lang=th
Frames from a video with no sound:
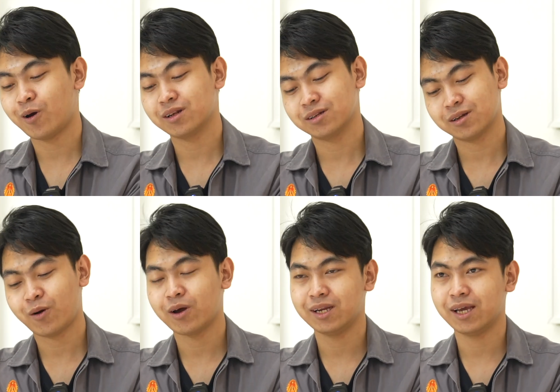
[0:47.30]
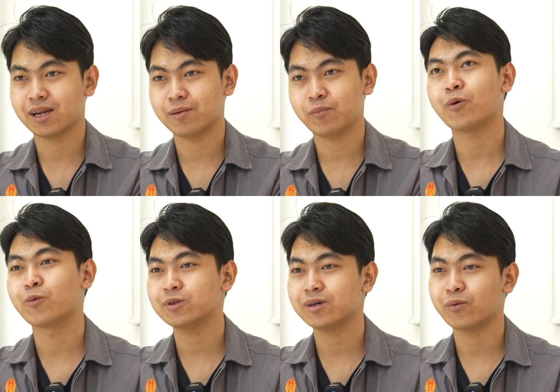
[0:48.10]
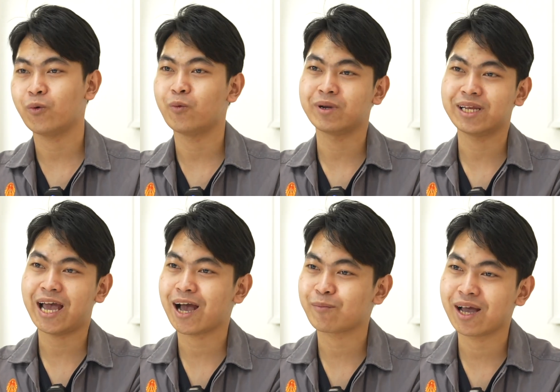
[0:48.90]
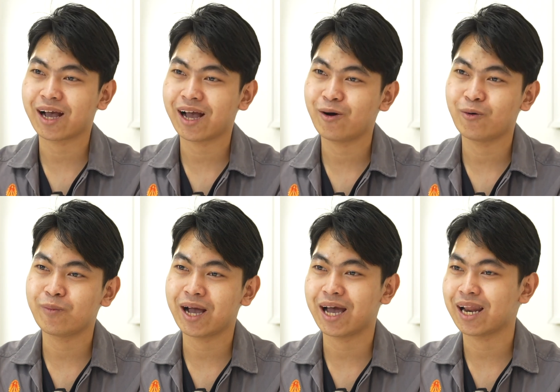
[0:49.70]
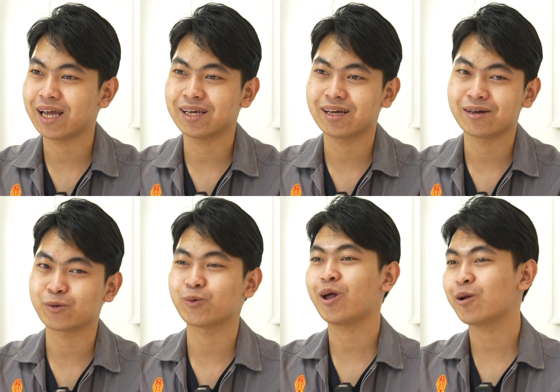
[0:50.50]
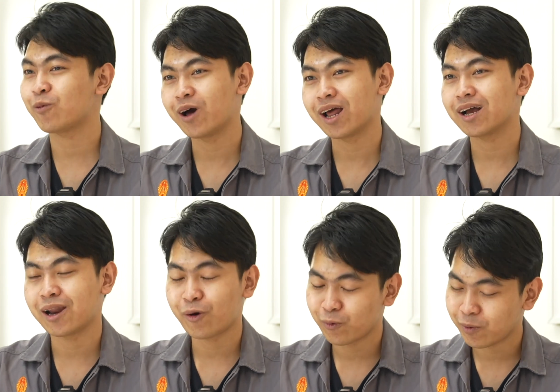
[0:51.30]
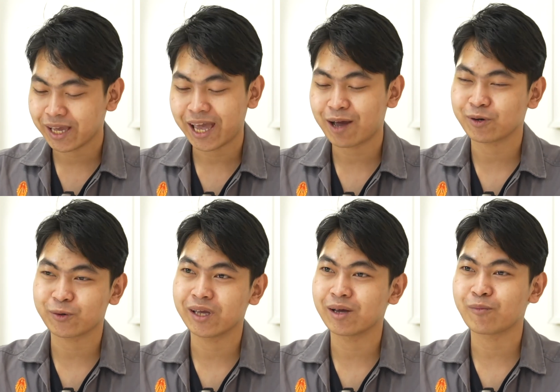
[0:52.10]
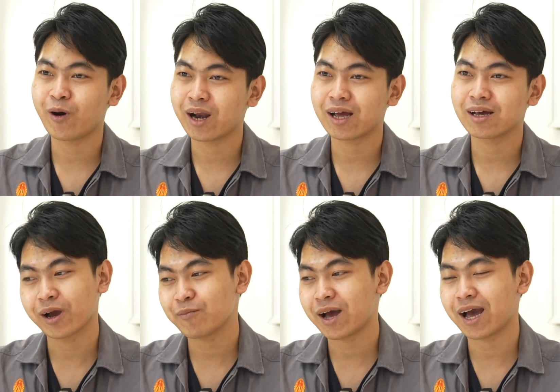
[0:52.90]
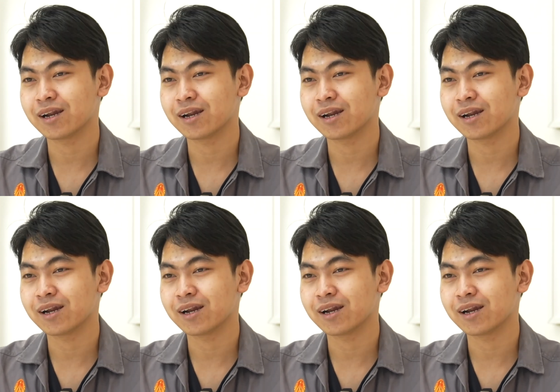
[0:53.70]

ตอนก่อนเรียนครับผมรู้สึกผมมันยากมากเข้ามหาลัยเนี่ยเอาตัวรอดพอละ เราพยายามกับตัวเอง พอละขอแค่ผ่า